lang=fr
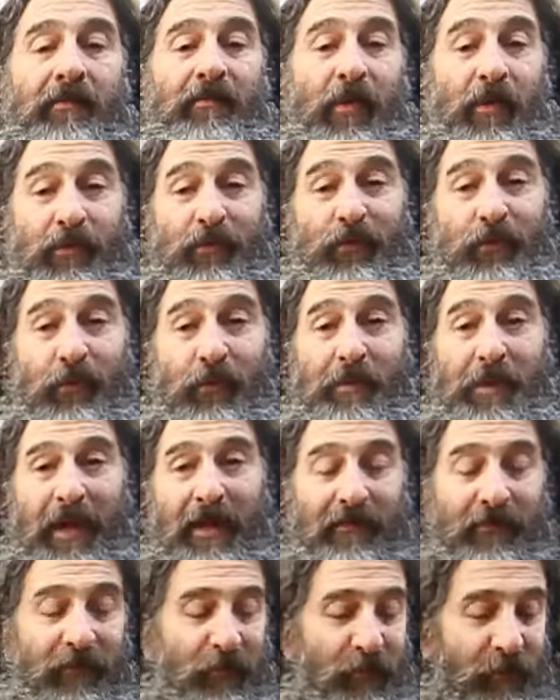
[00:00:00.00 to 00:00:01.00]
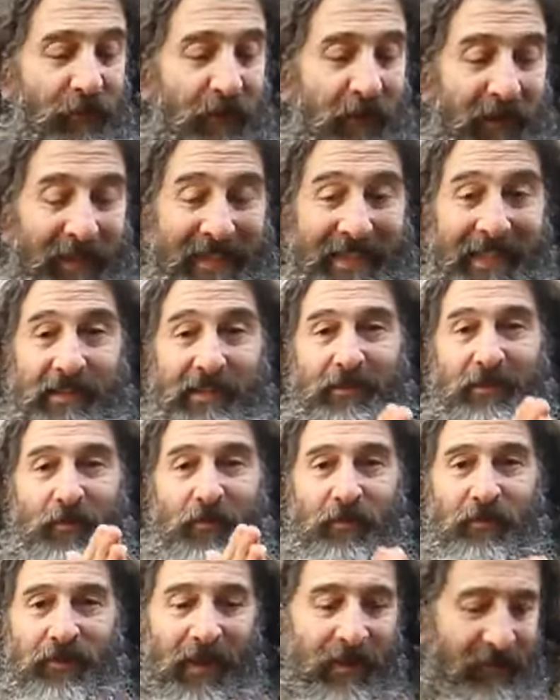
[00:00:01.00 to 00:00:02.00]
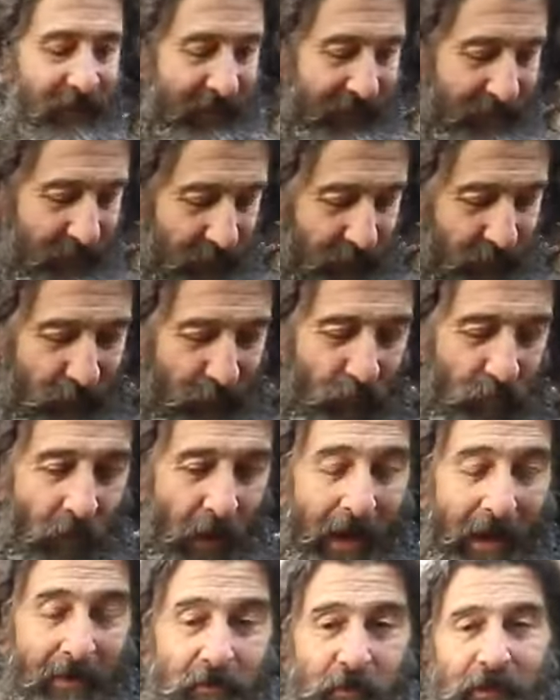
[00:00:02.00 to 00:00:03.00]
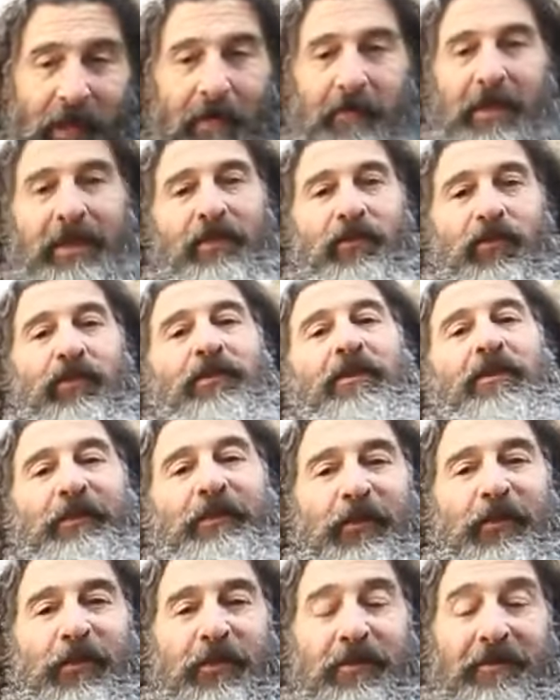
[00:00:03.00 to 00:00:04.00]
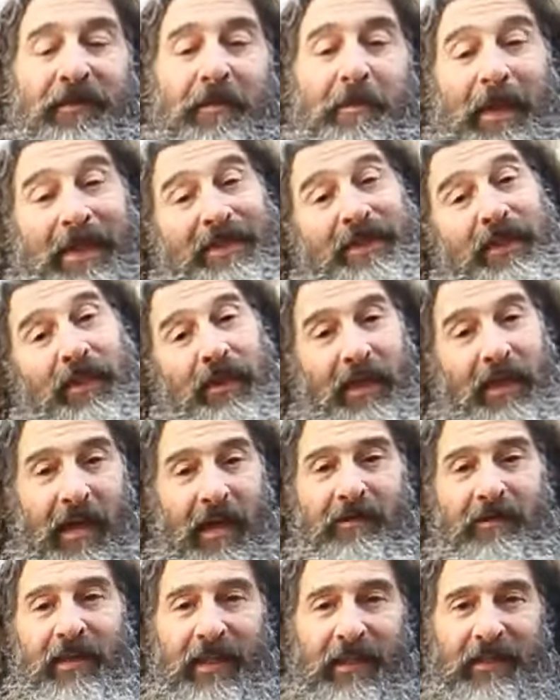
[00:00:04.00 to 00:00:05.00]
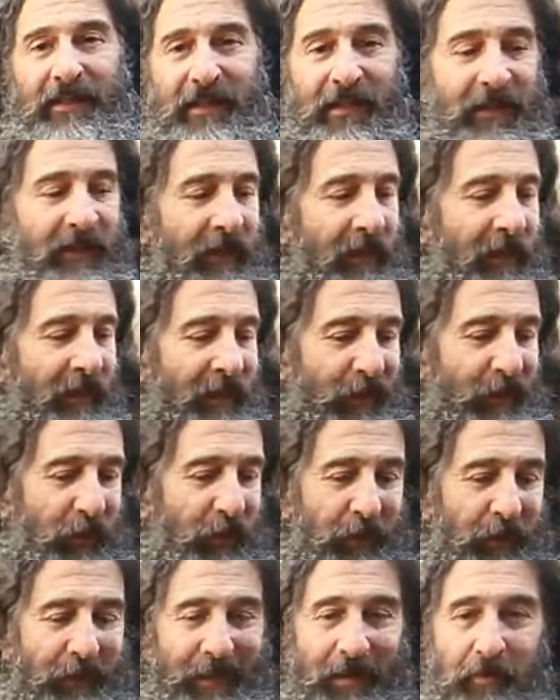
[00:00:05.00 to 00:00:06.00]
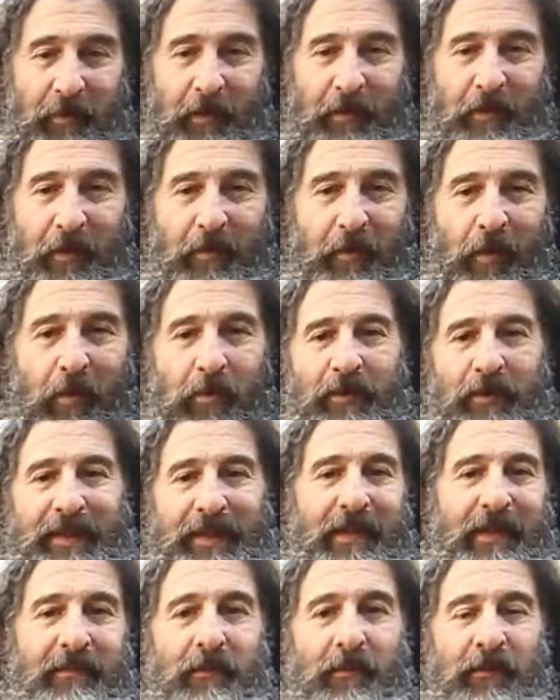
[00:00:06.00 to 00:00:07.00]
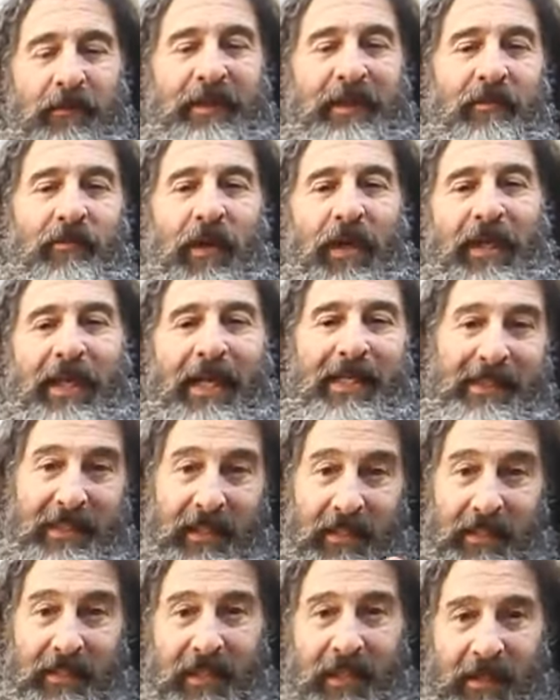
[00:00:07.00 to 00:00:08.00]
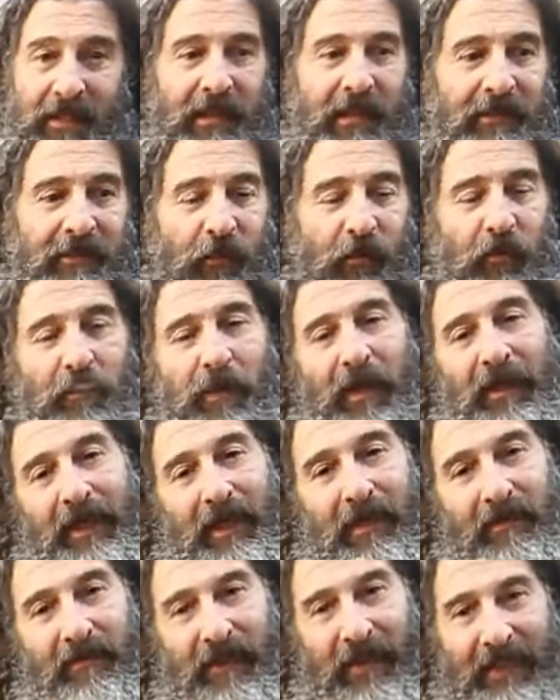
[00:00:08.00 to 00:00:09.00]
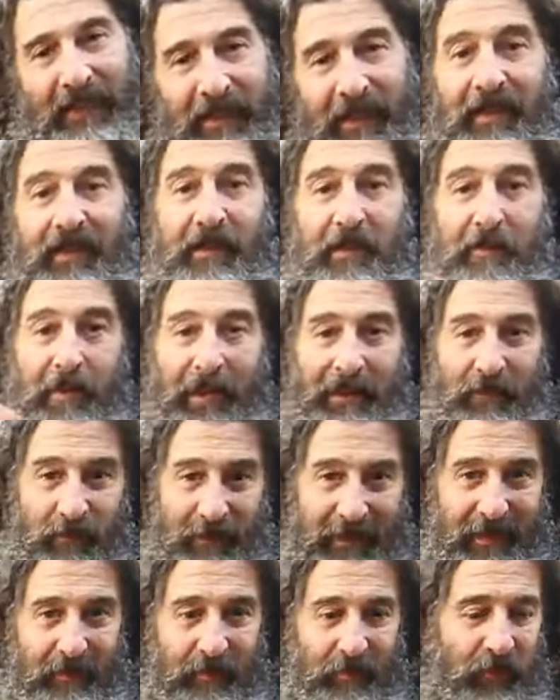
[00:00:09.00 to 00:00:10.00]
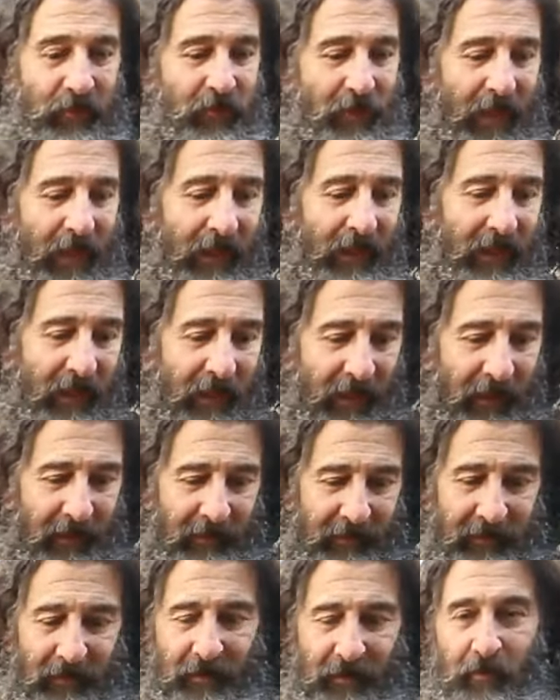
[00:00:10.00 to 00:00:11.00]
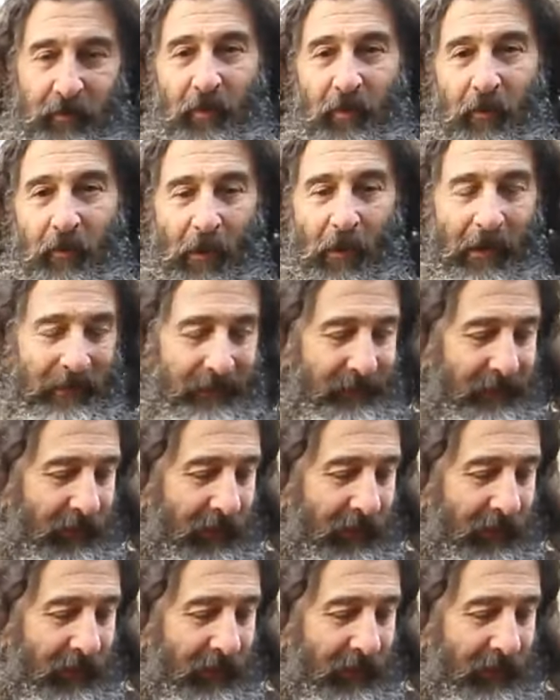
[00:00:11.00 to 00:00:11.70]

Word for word: Bonjour, bienvenue dans cette nouvelle vidéo où, à mon habitude, je ne vais pas dire la vérité. Je vais simplement proposer mon témoignage sincère d'être humain car la vérité n'est pas conceptuelle euh, pour moi.